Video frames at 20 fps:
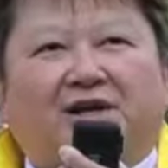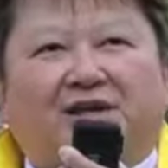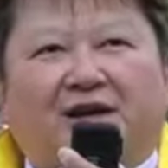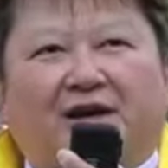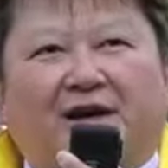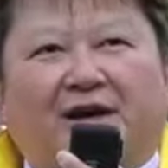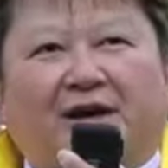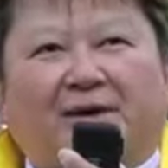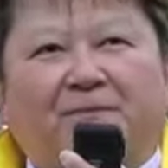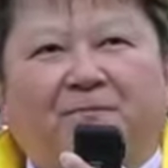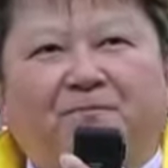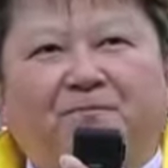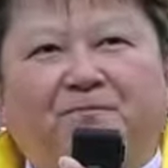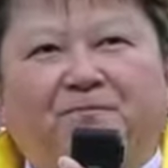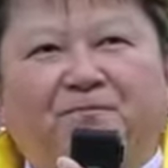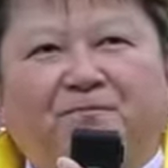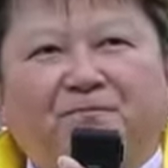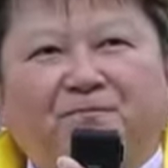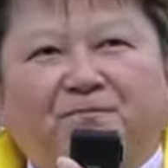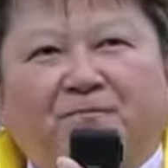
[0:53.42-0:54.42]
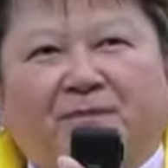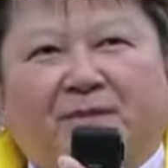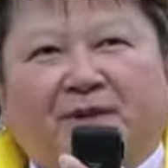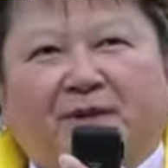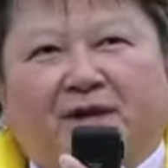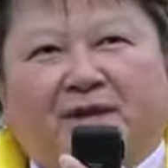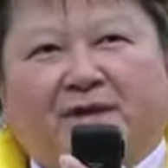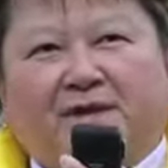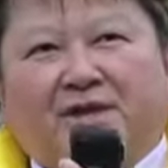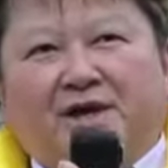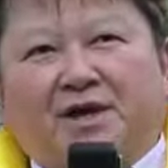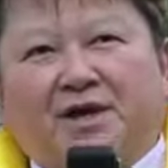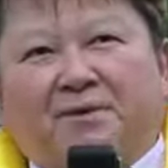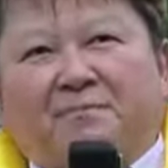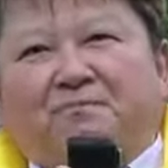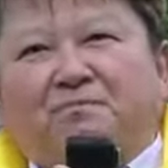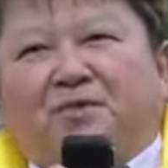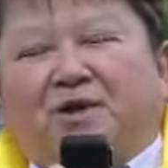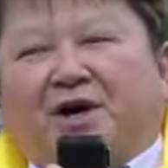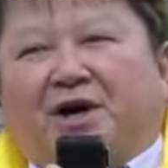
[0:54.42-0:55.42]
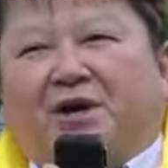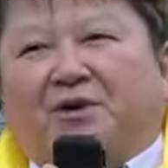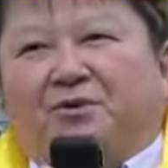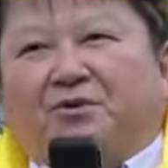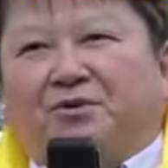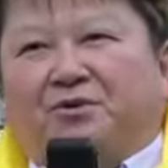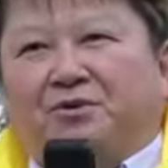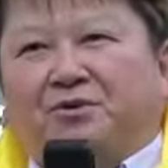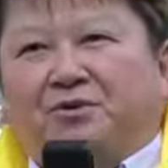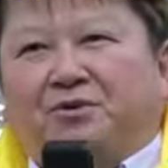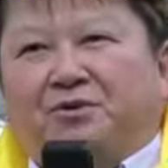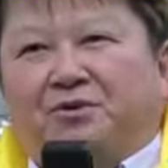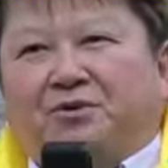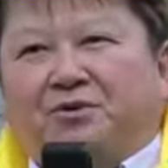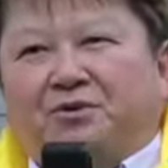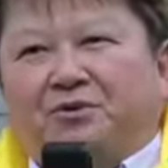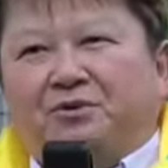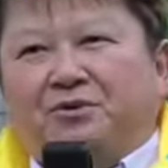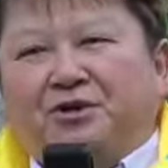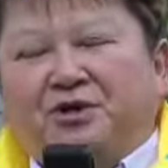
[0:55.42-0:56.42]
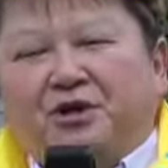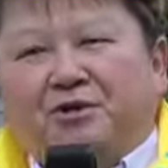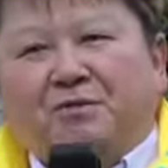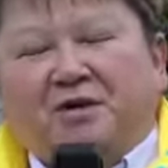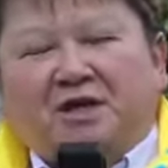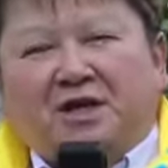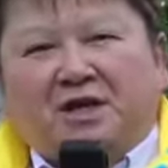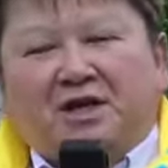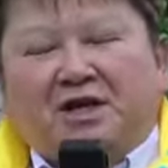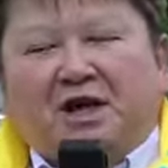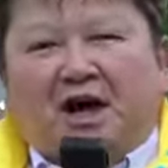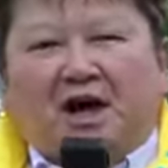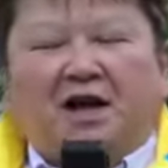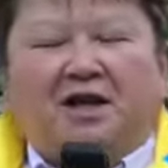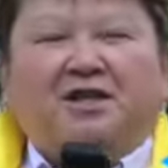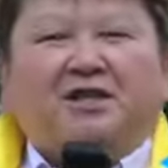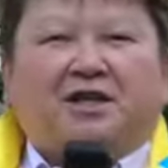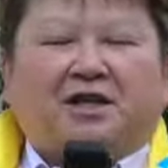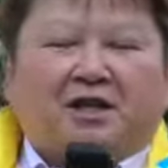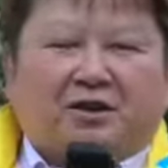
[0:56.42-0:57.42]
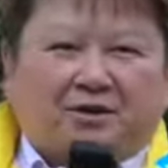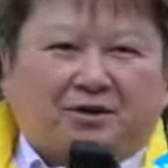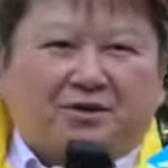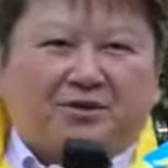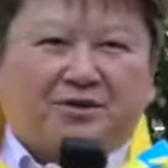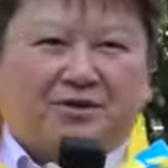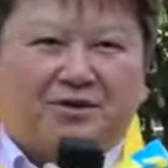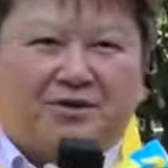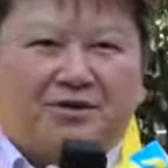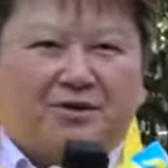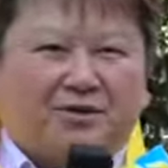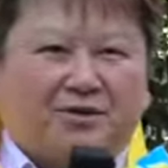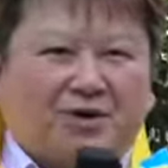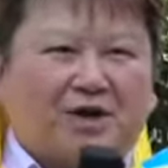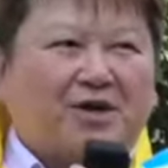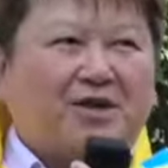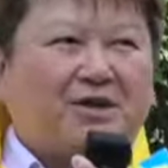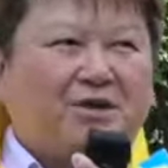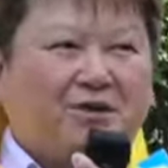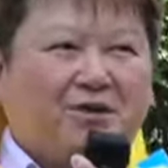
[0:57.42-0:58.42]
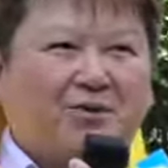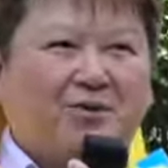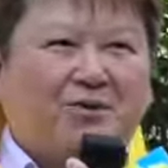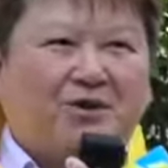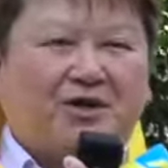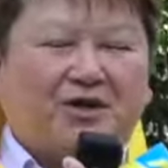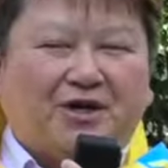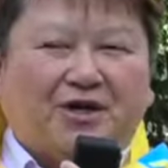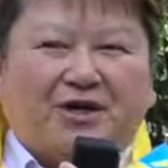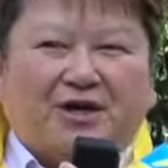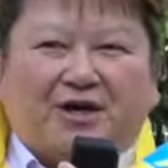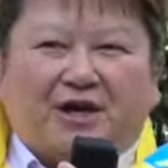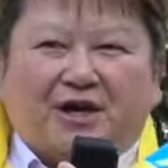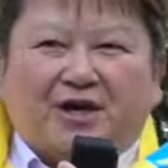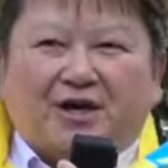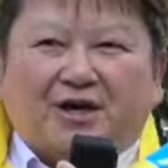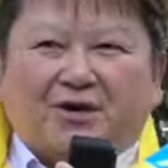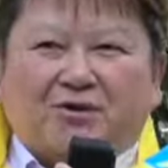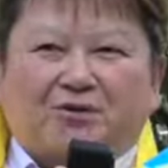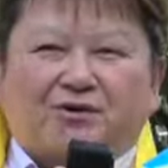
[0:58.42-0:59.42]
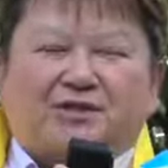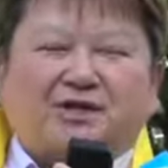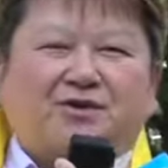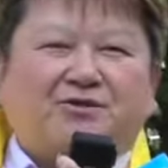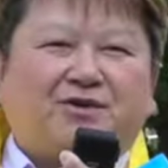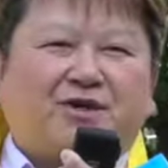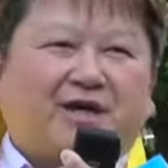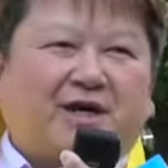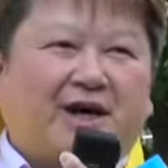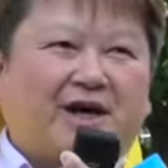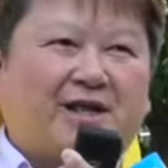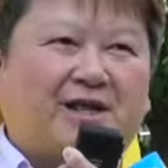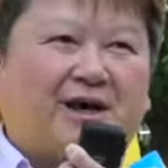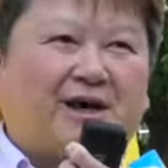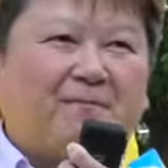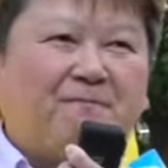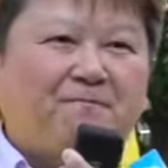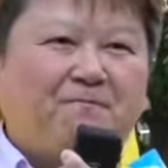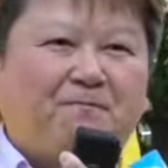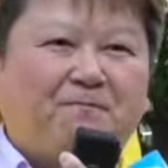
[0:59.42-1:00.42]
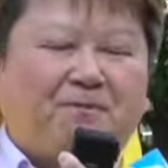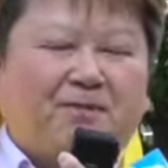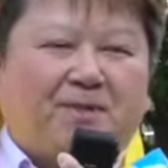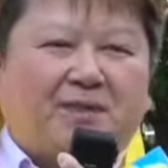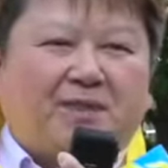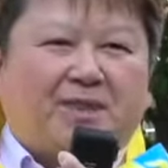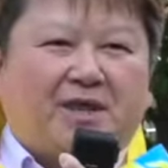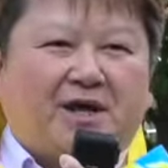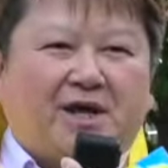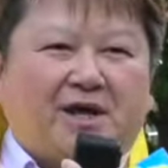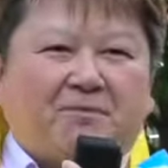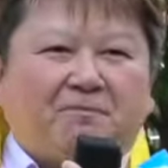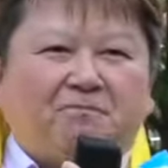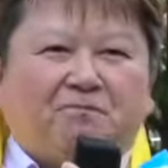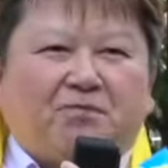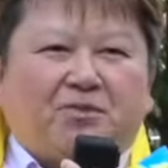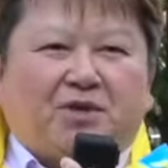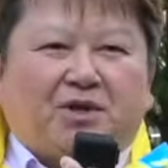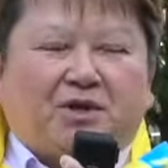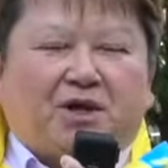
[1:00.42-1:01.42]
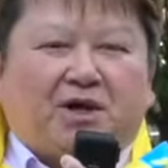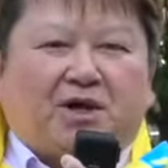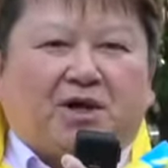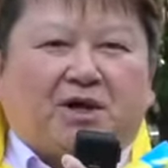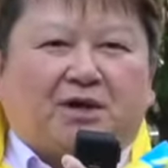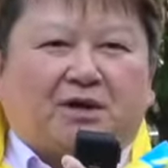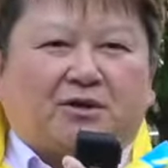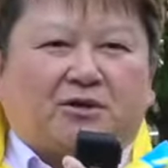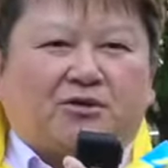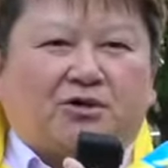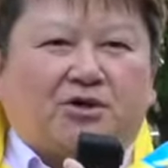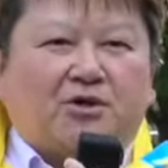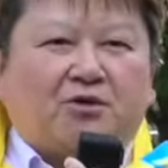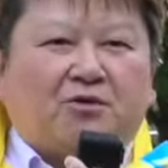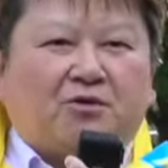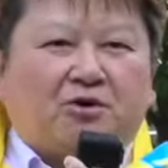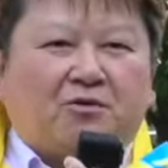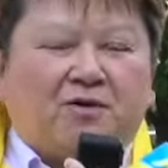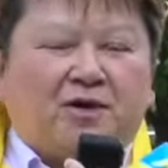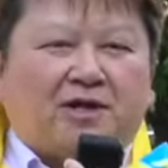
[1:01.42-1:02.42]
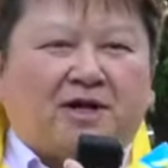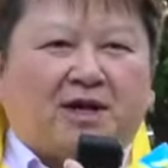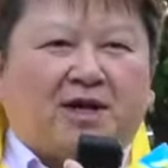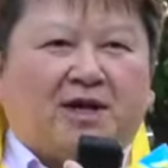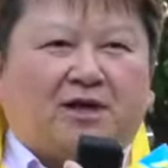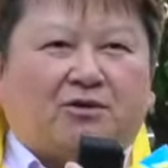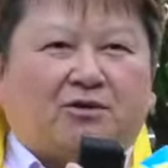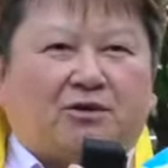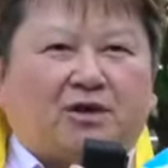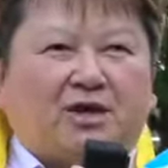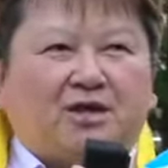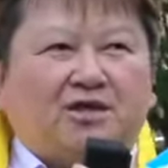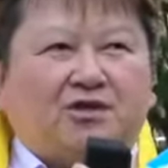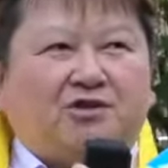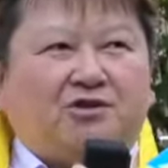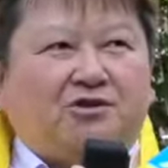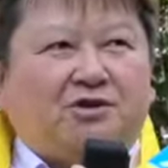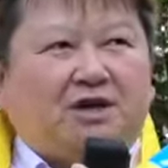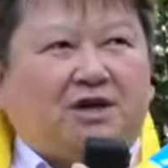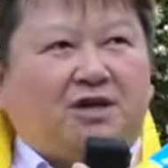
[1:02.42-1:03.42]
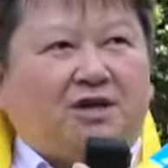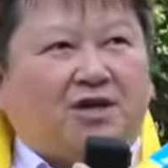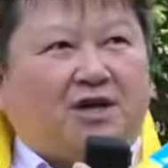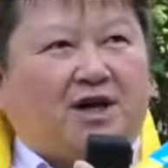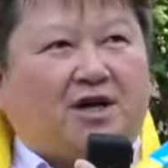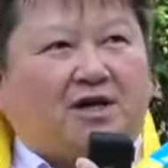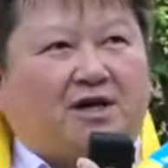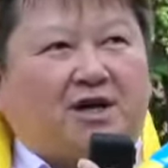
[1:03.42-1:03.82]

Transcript: てでいま、あのー、未だに払ってたとお金を、えー、口座振り替えで。で、えー、それを止めたら途端に集金人が来